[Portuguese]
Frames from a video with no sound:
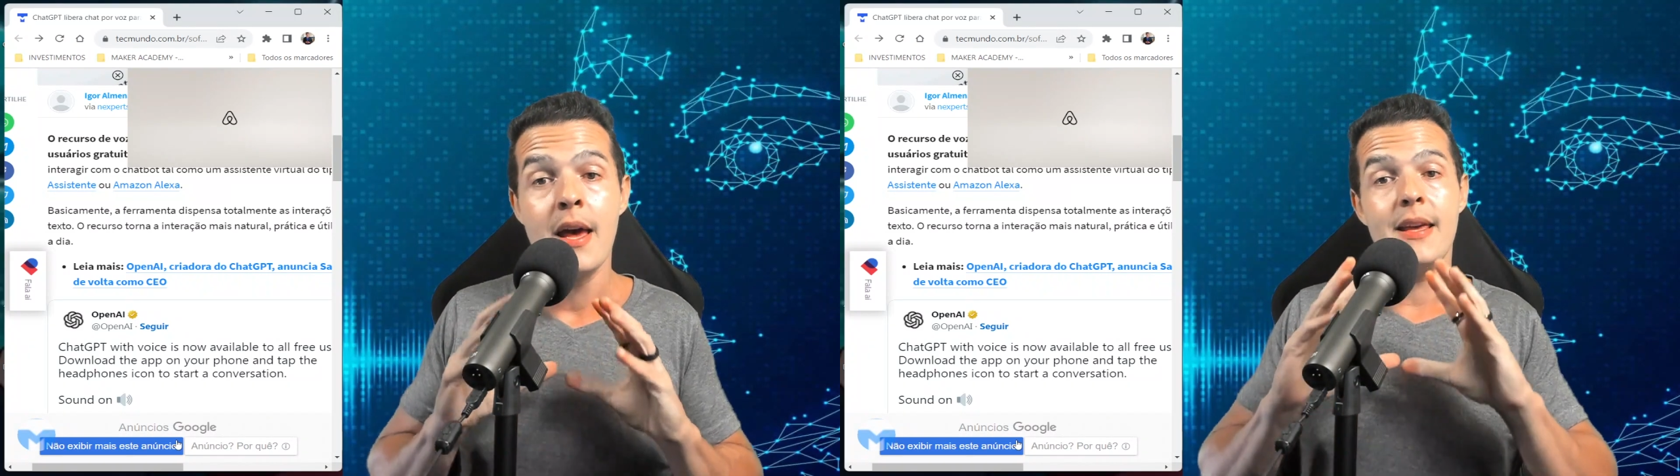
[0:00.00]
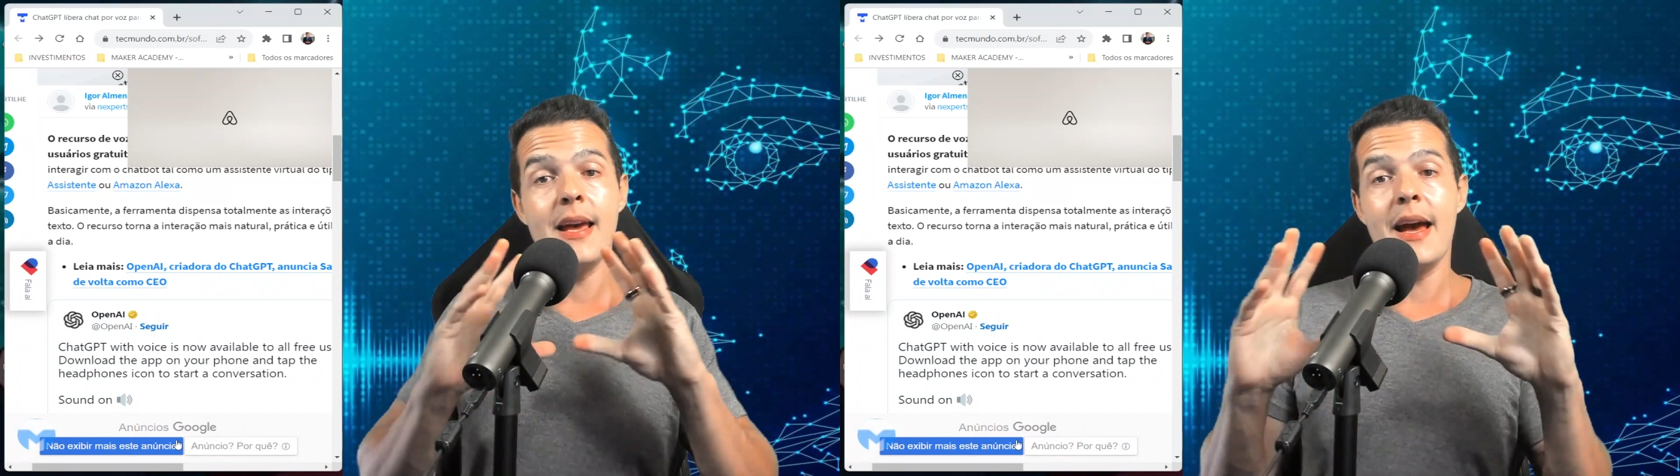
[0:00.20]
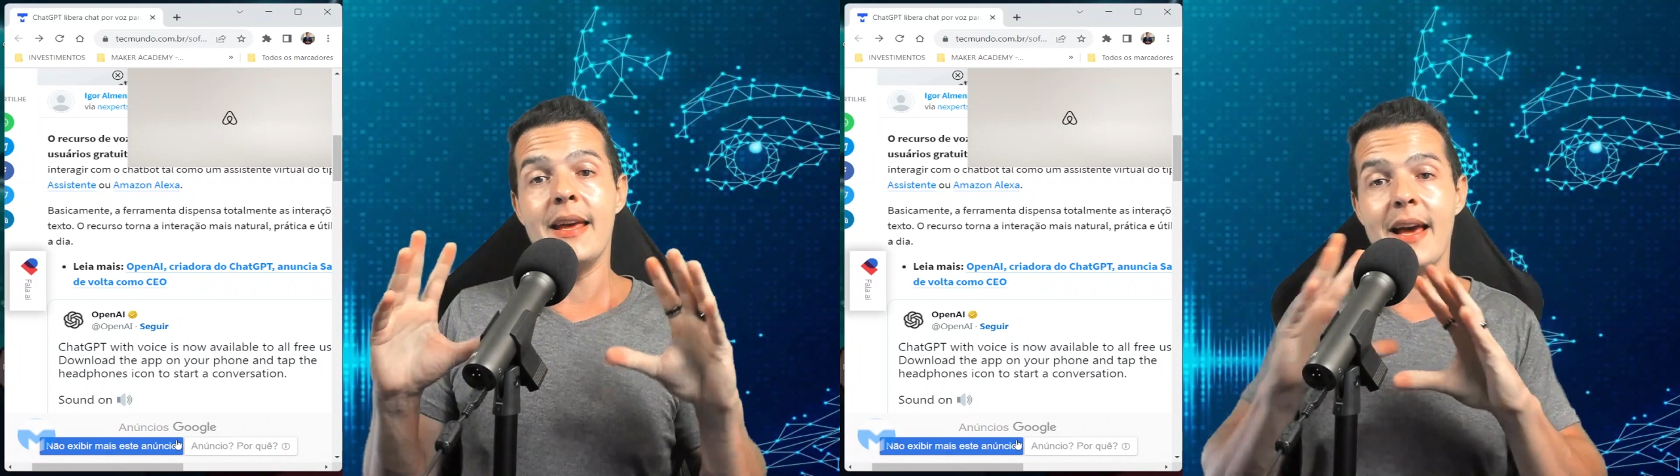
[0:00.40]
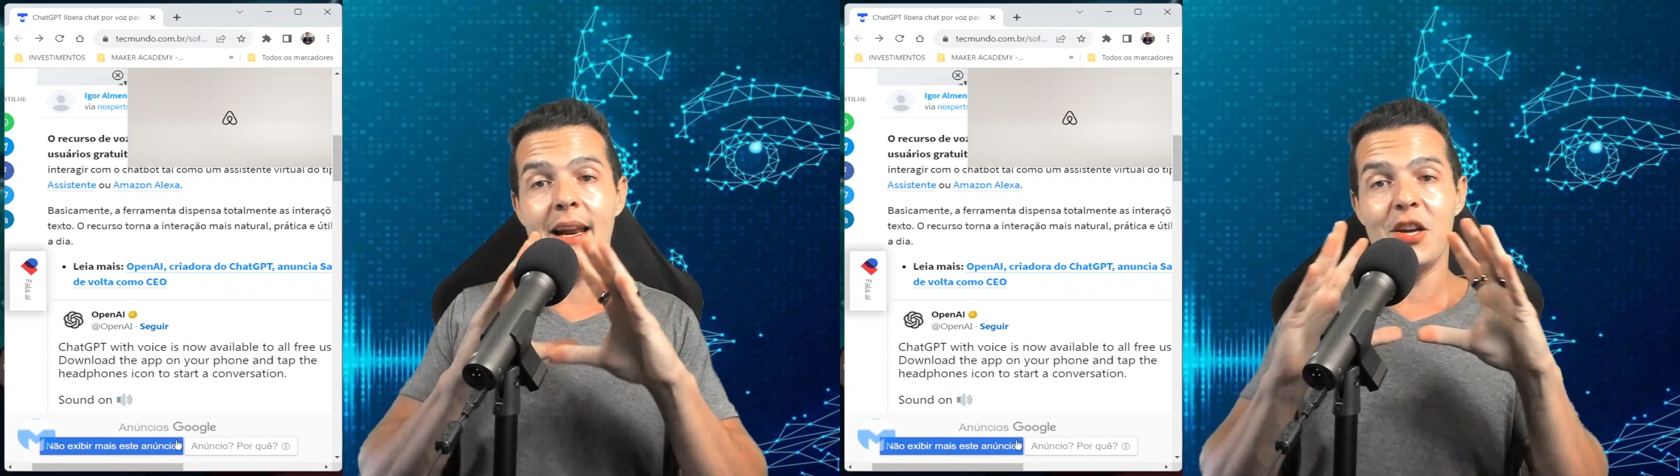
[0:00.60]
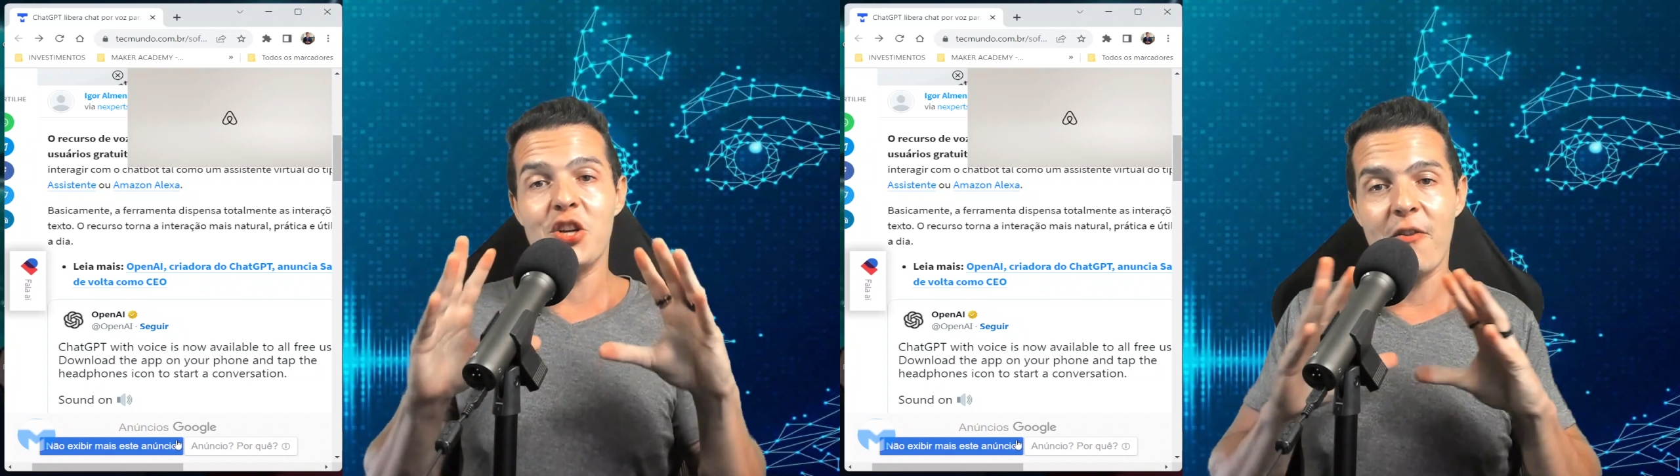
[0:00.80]
e aí
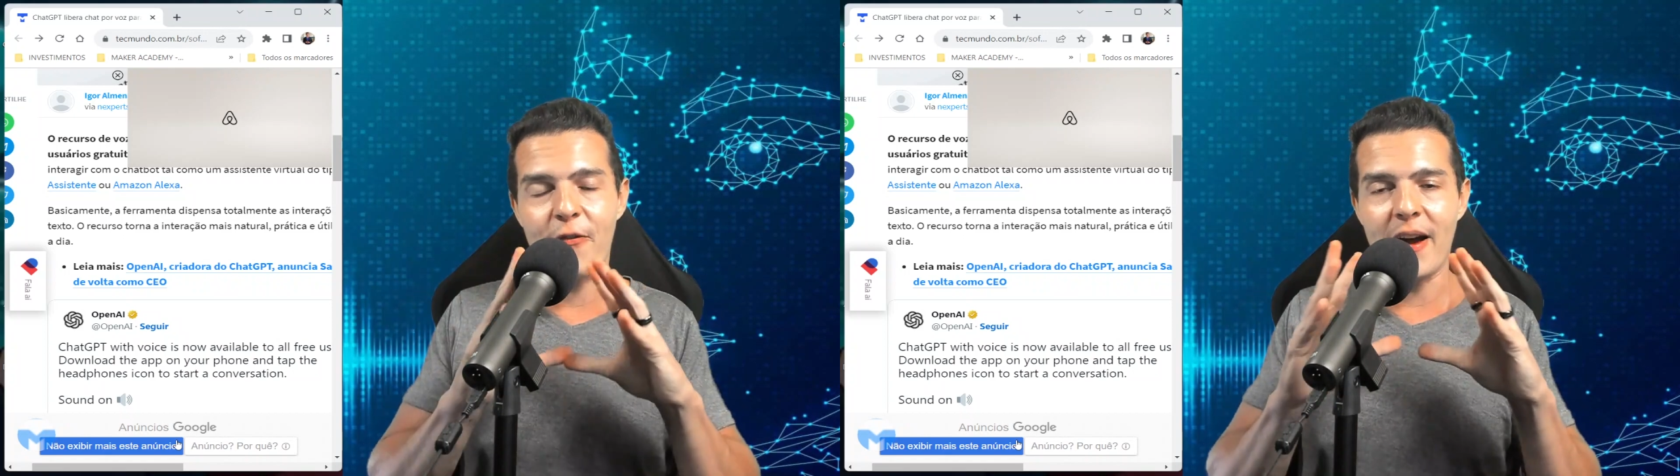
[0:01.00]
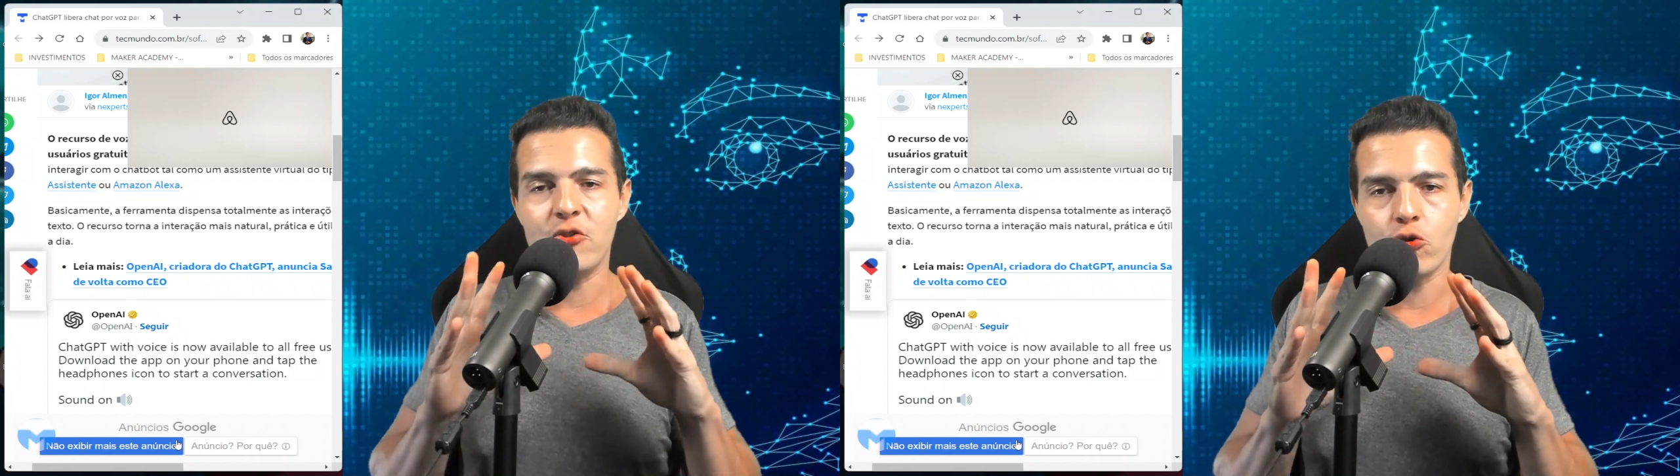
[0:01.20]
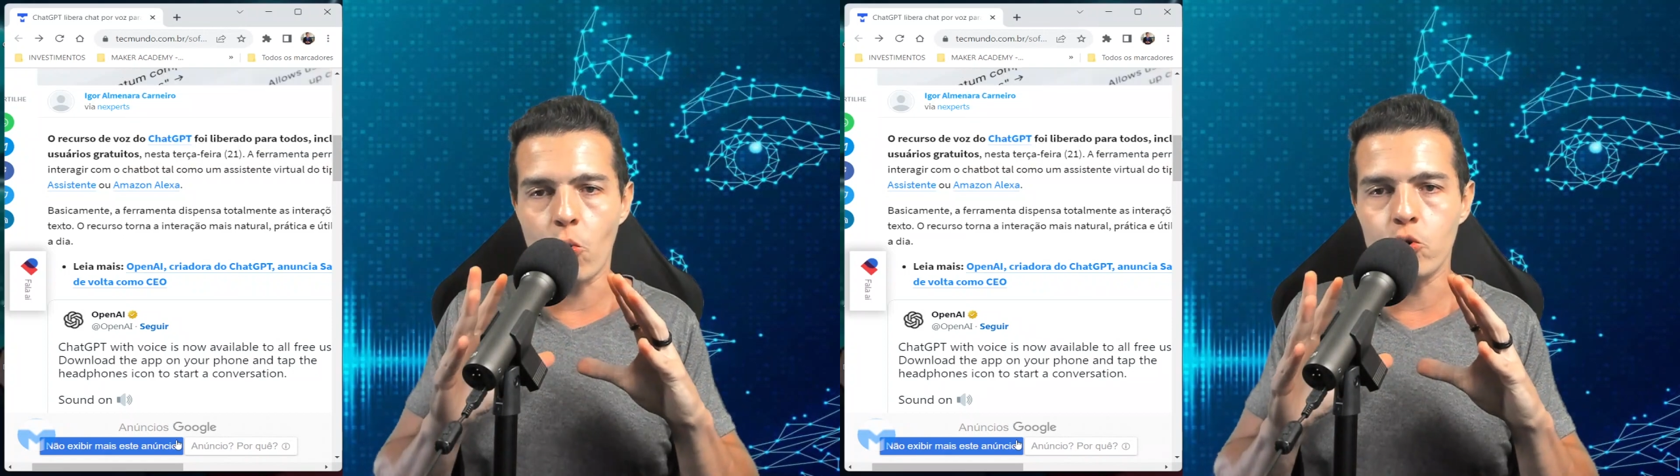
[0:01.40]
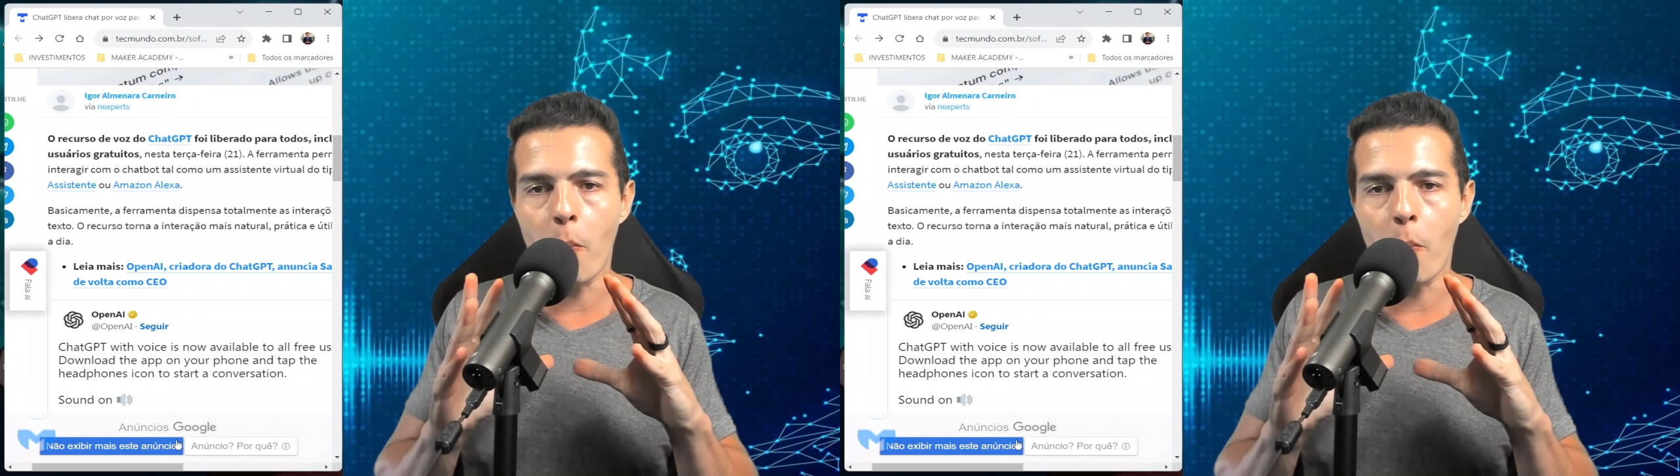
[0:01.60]
ela já faz todo